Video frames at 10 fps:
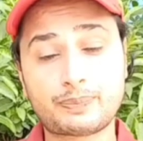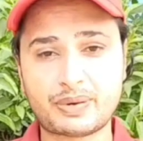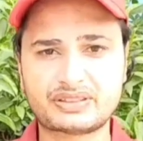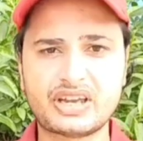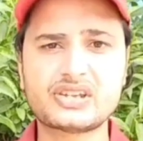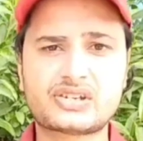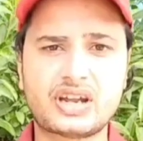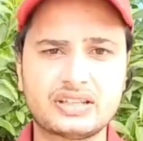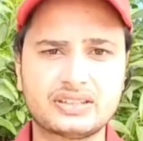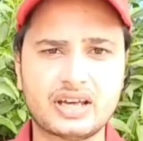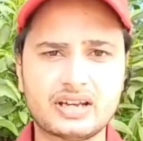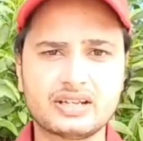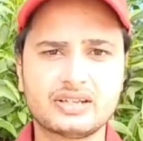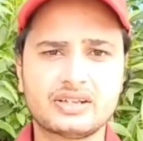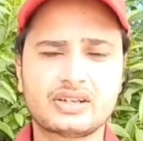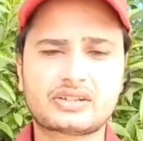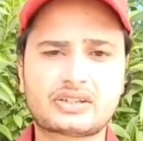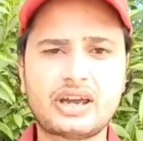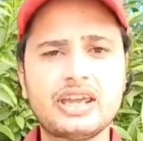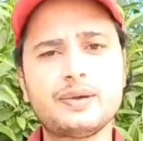उत्तर प्रदेश के अंदर
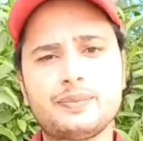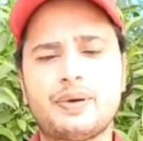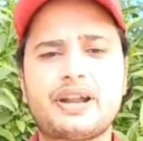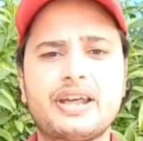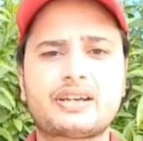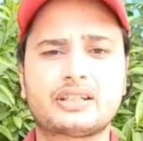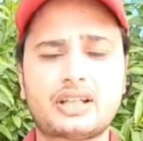कई बड़े